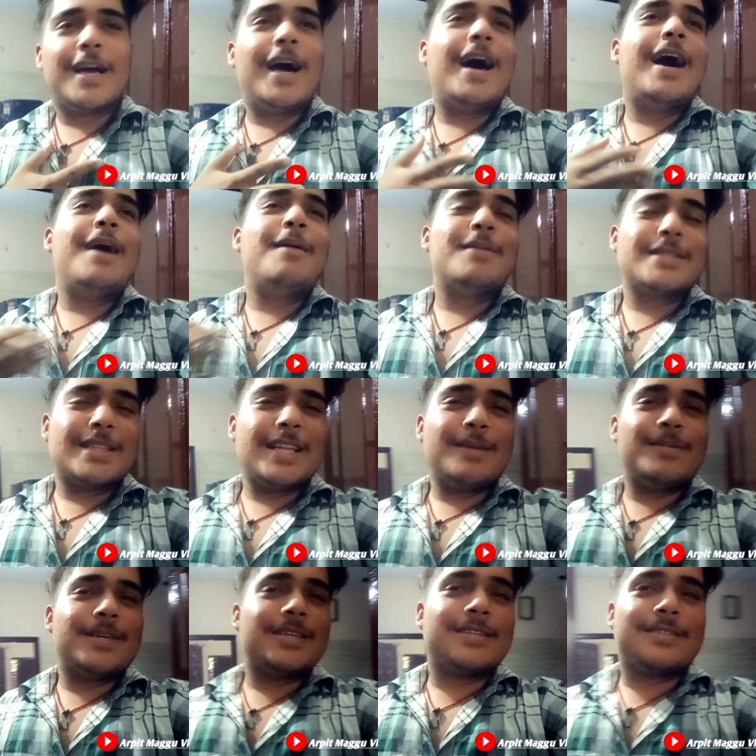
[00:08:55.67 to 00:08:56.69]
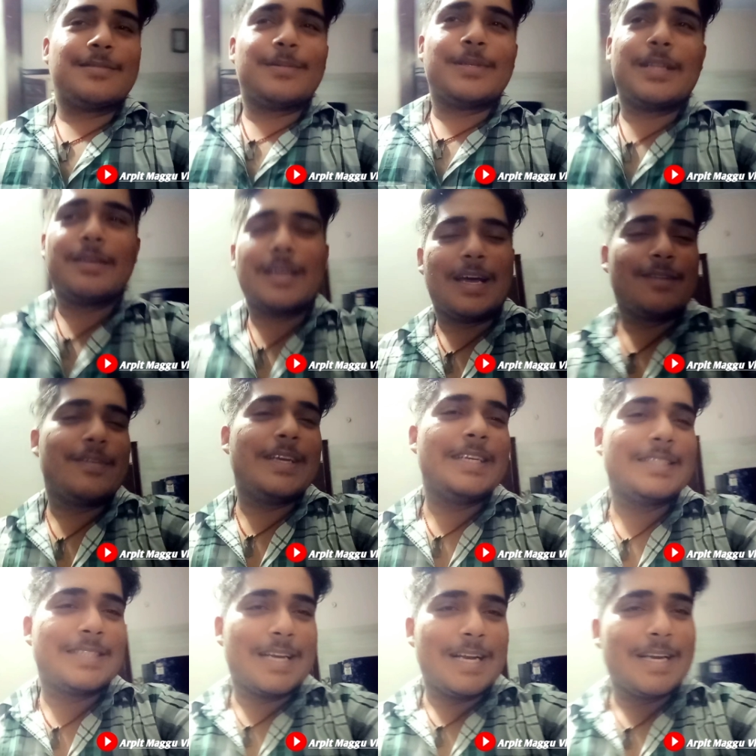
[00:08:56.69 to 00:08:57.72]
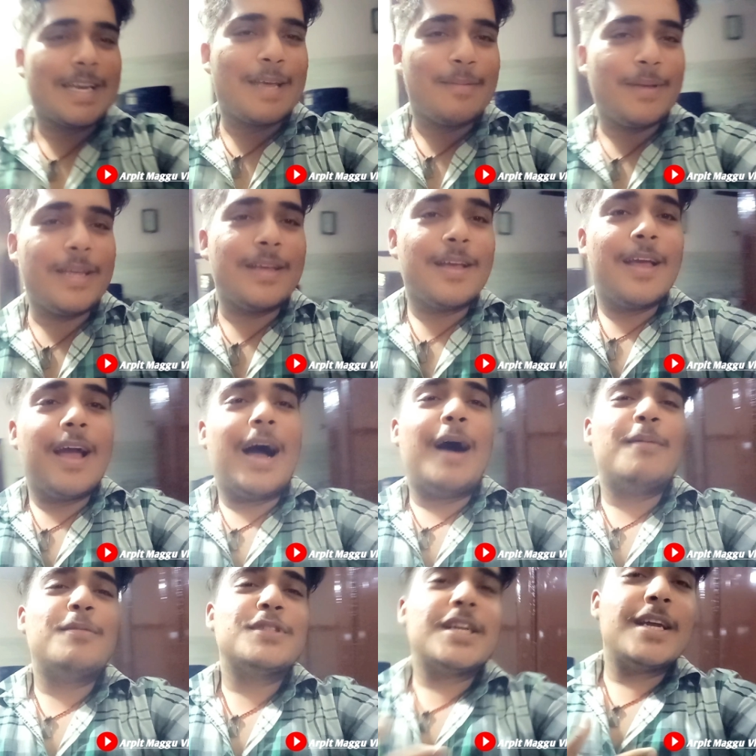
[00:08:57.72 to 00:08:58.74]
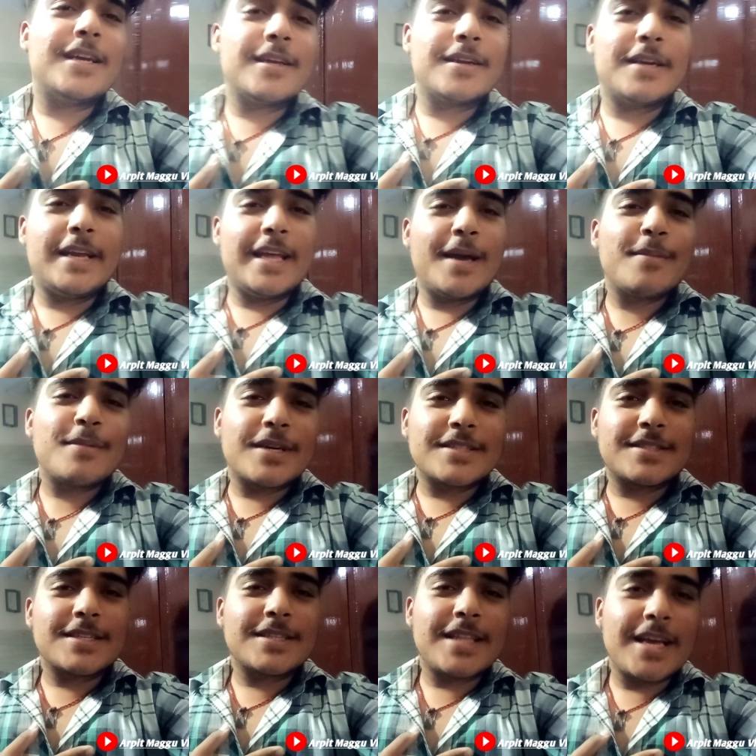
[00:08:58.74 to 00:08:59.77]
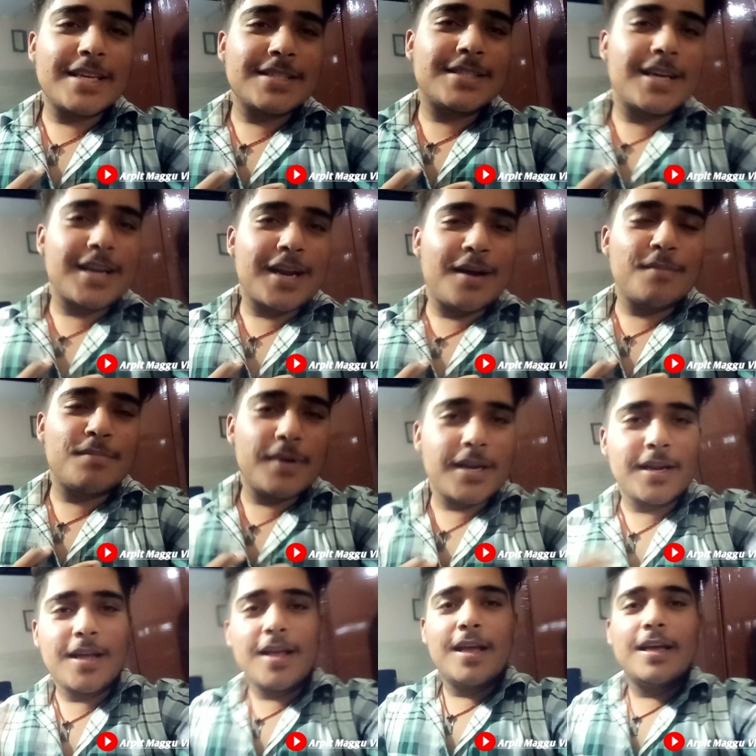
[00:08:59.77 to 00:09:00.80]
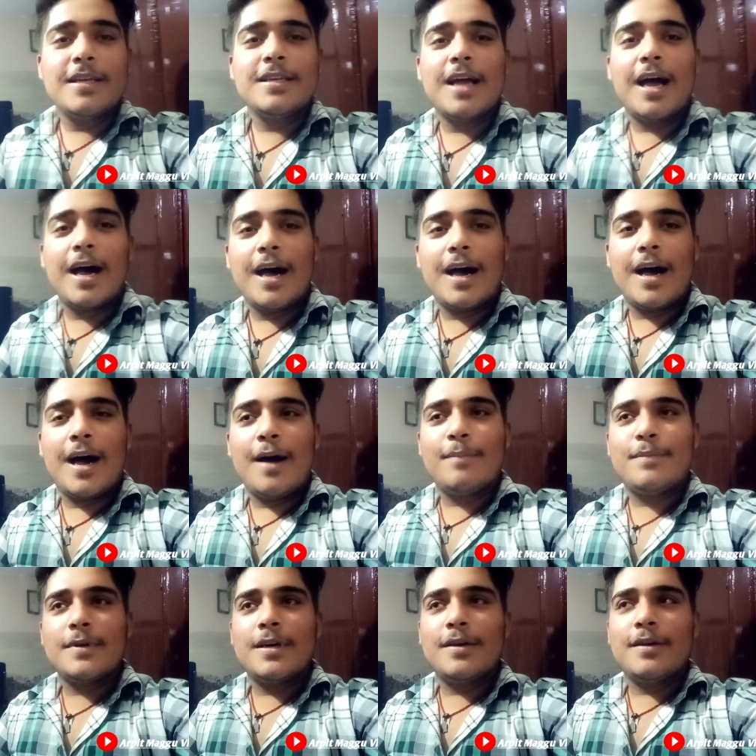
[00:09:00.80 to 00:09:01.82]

हाँ मतलब मतलब यार भाई शर्टे भी आप मुझे डीएम कर सकते हैं इंस्टाग्राम पर या आप